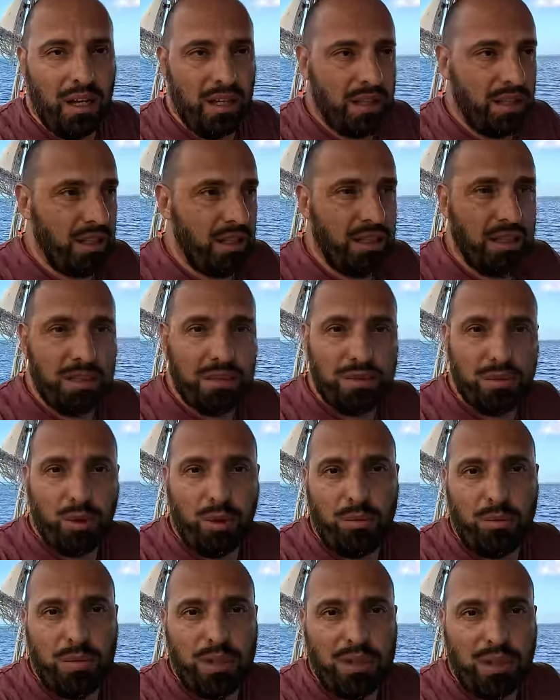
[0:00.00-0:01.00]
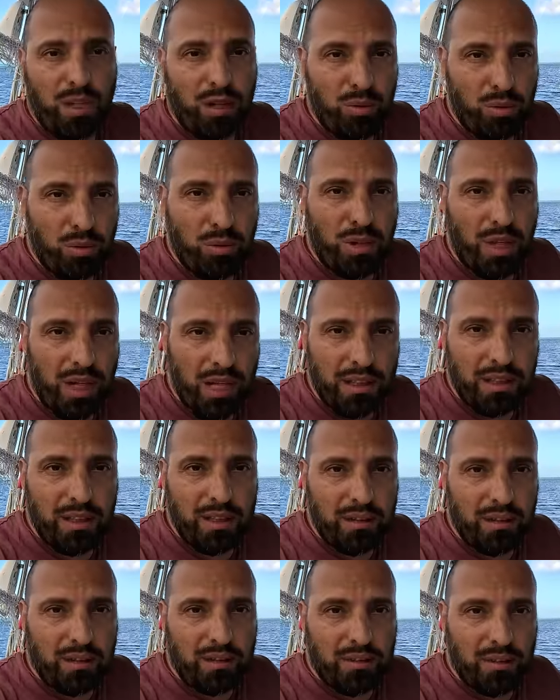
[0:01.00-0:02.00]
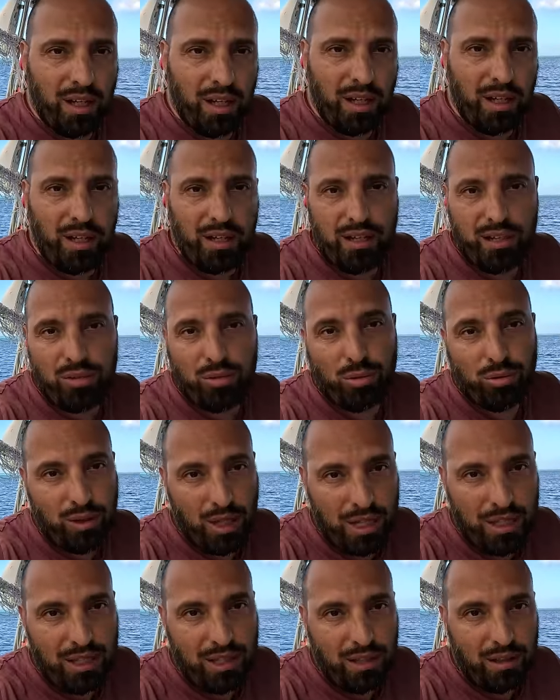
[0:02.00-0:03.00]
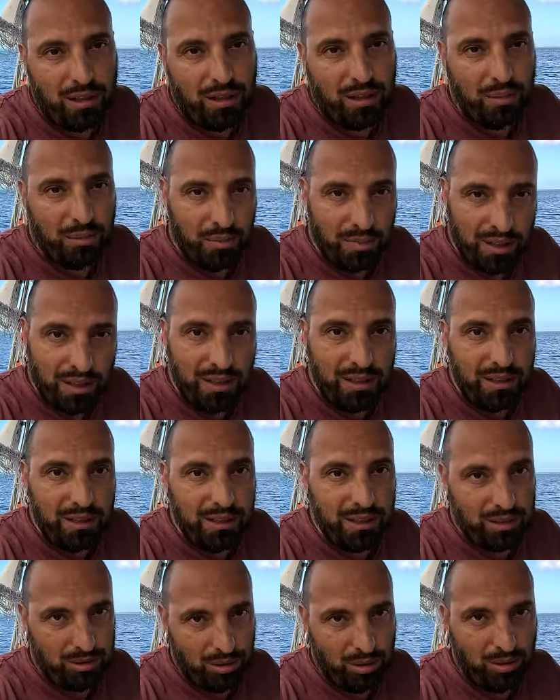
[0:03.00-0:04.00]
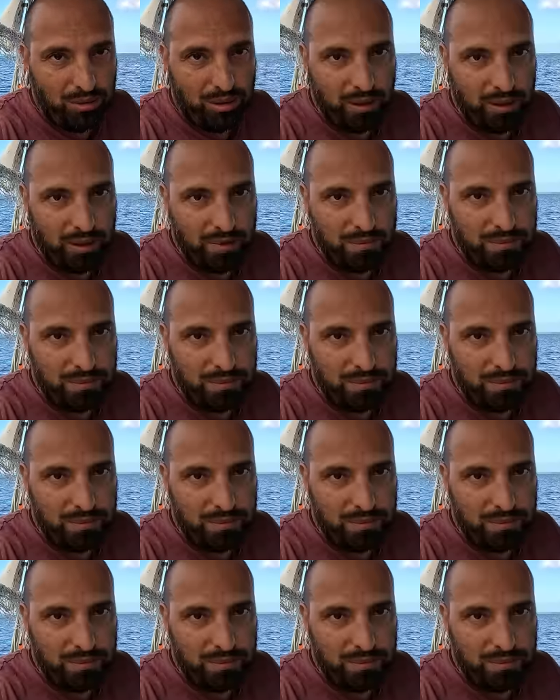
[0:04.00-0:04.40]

идем мы на Кук-Айленд, на Итутаки, и мы готовы.